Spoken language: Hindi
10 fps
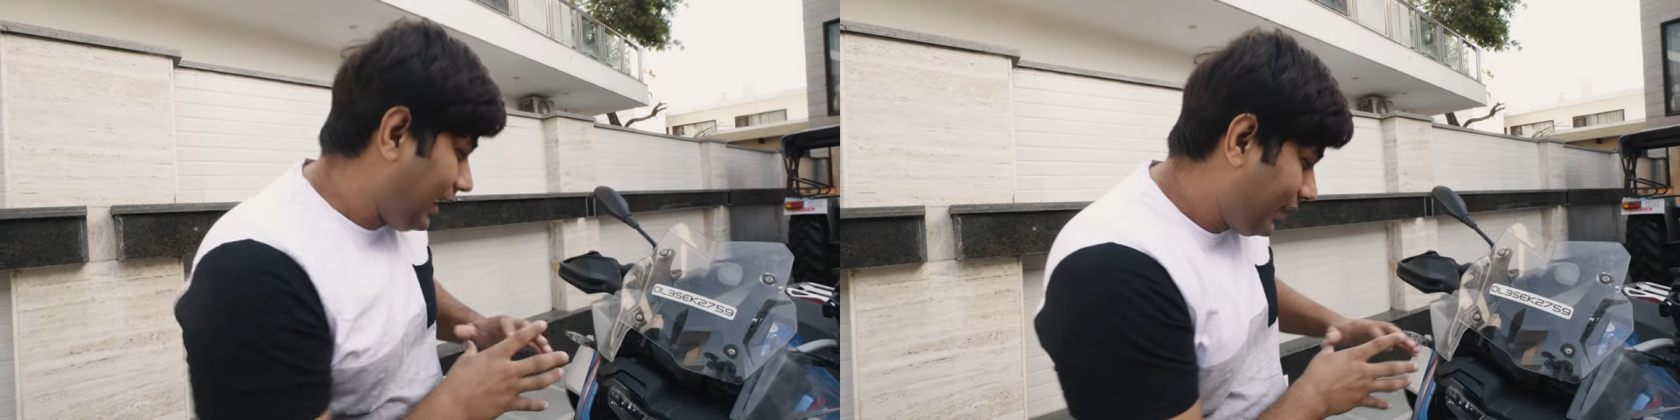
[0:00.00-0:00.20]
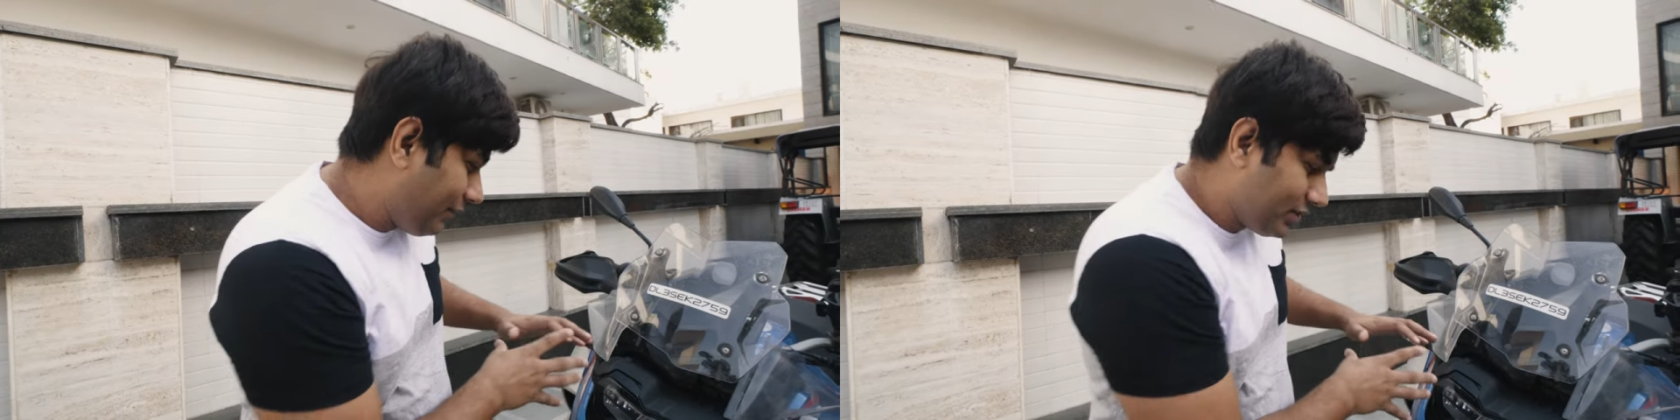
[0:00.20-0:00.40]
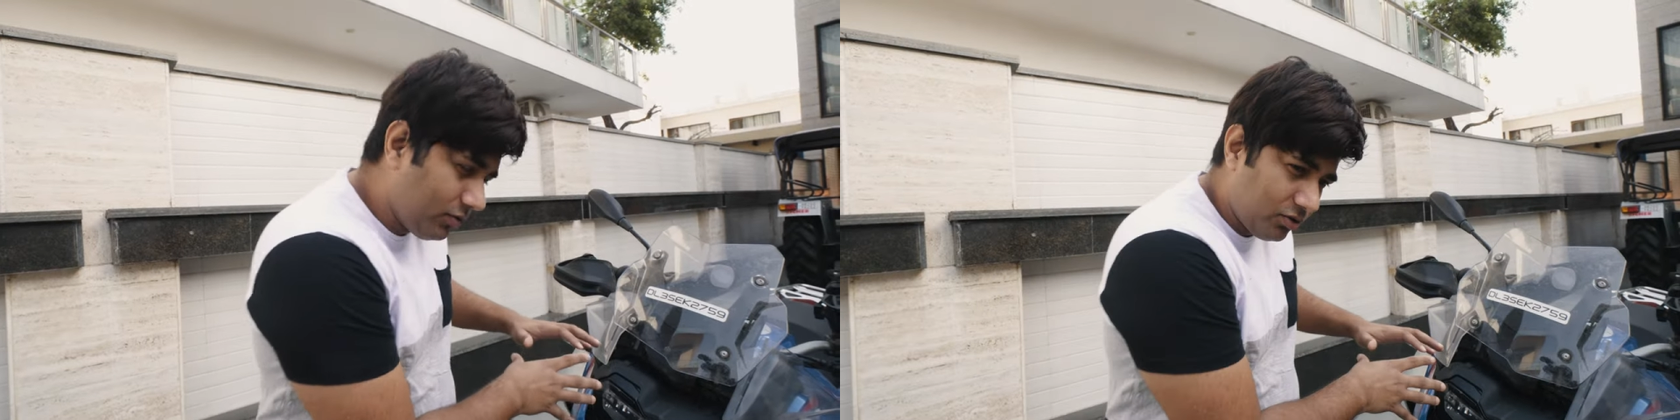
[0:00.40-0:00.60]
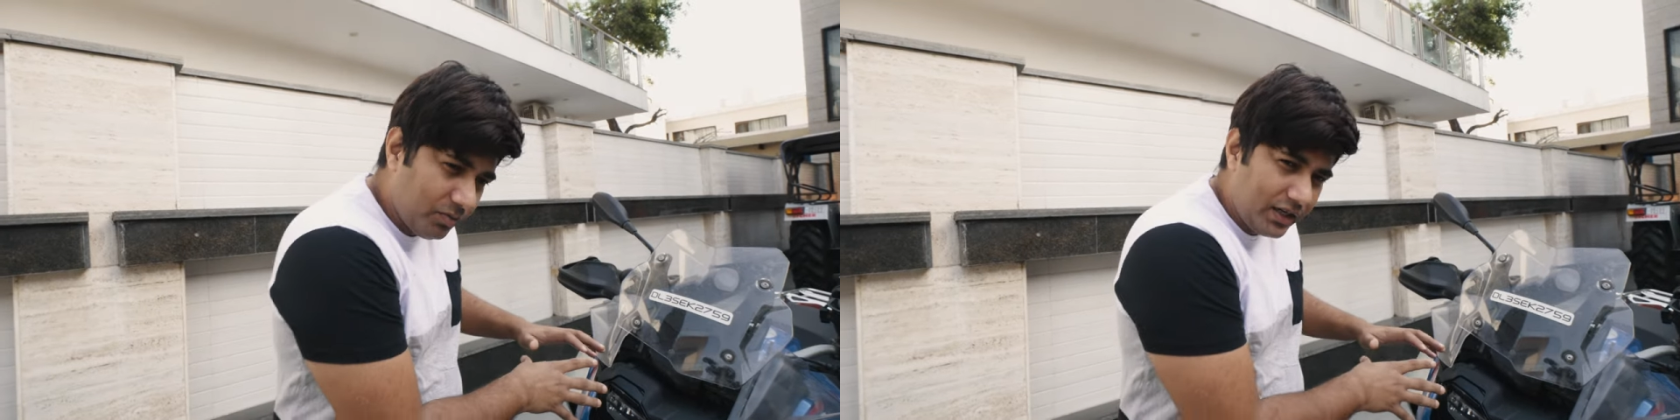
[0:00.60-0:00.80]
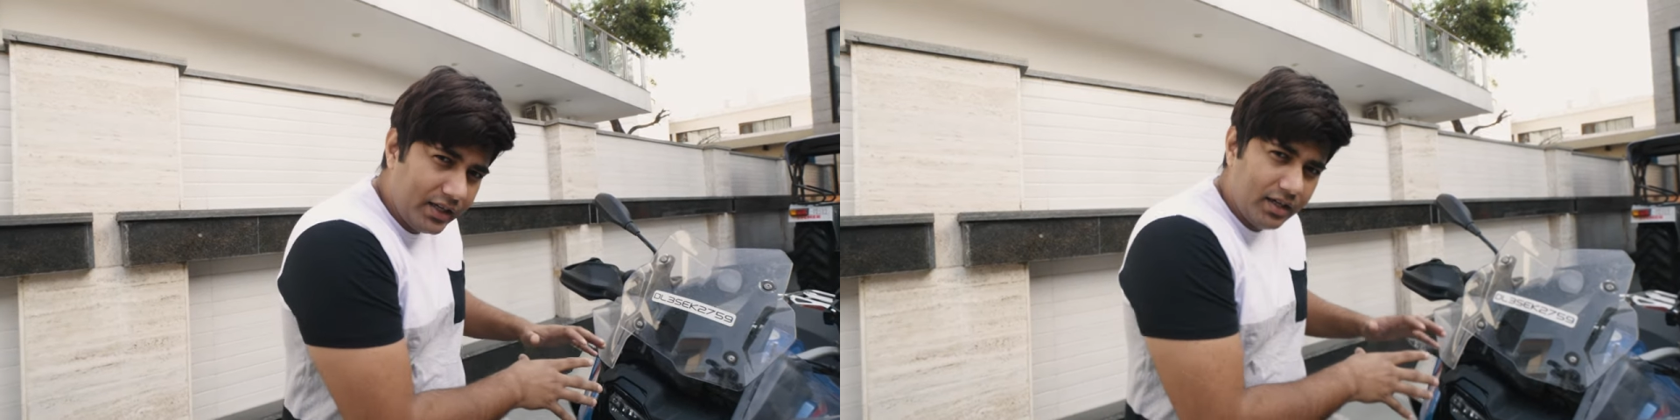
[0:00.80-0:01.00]
लाइट वैसे
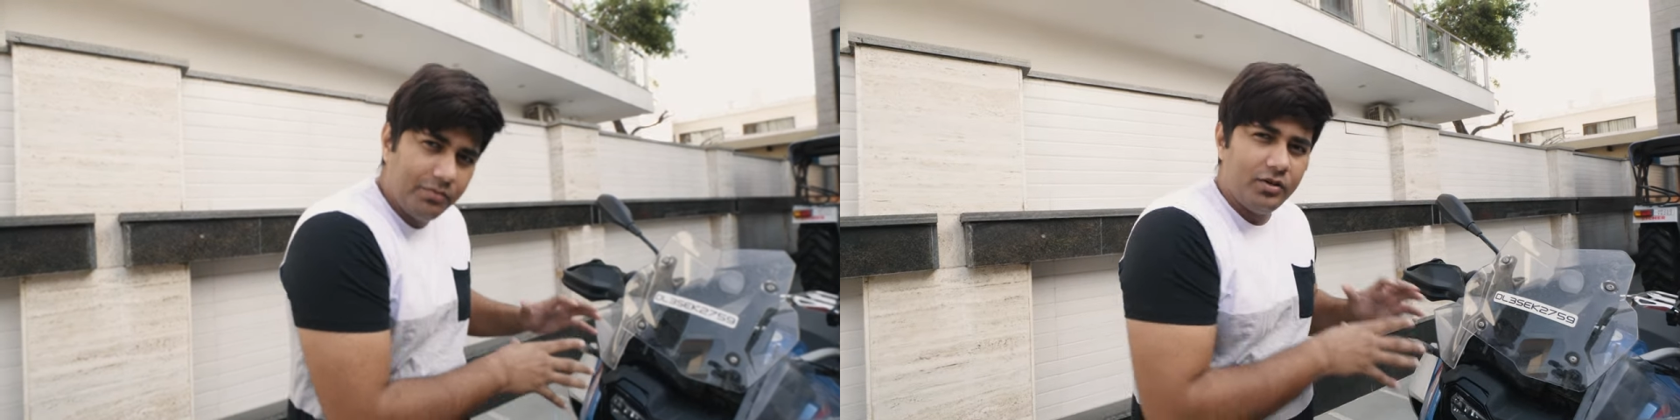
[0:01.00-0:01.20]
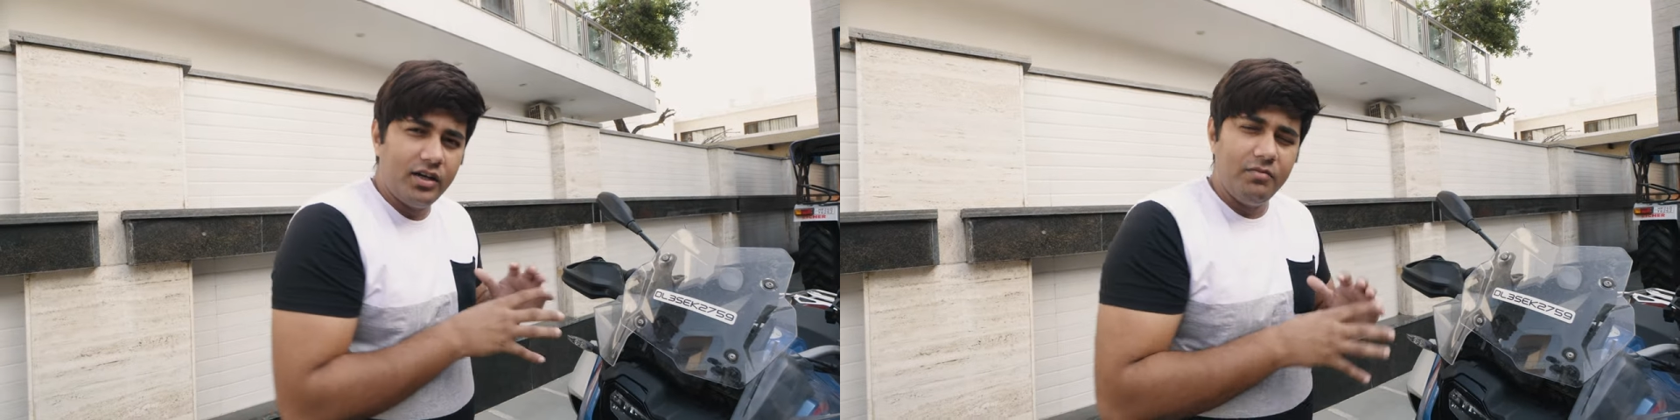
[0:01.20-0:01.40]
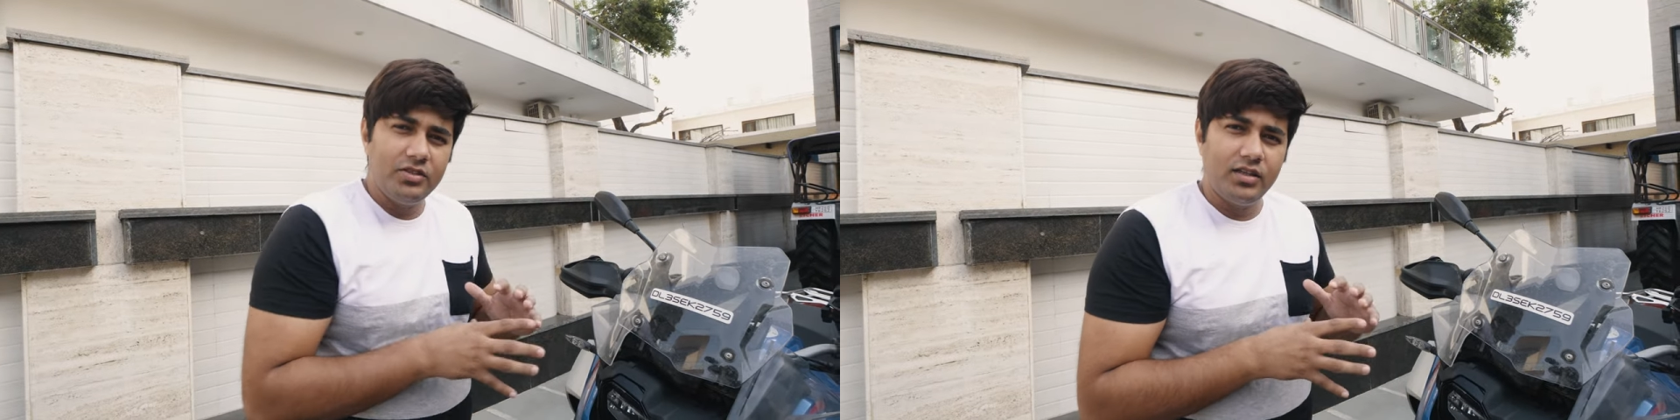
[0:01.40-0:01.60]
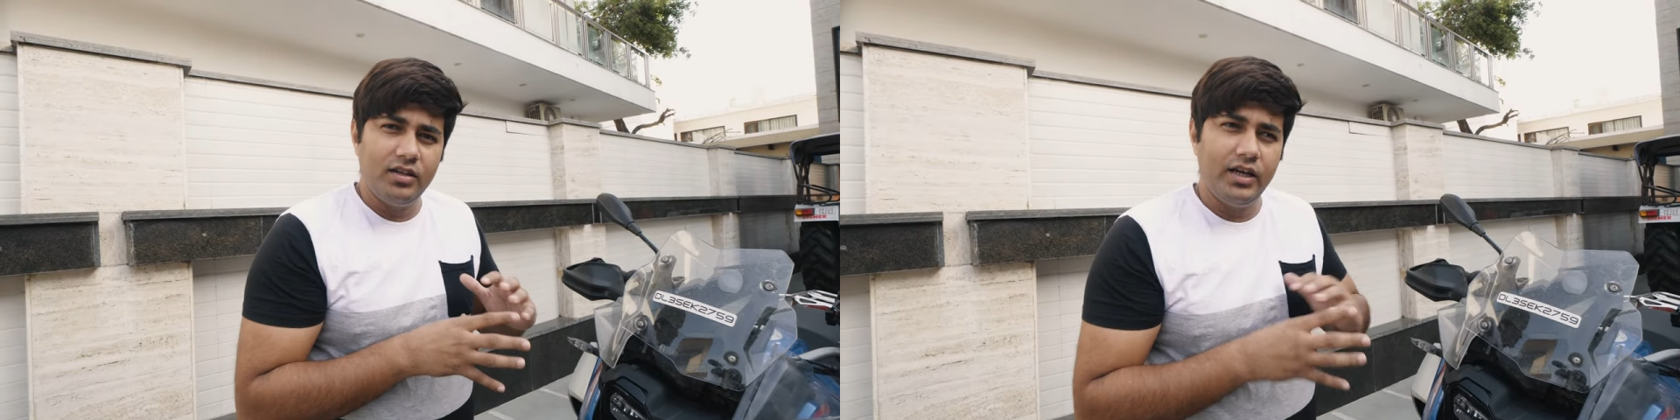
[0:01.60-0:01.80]
ऑटोमेटिक है टनल में जाते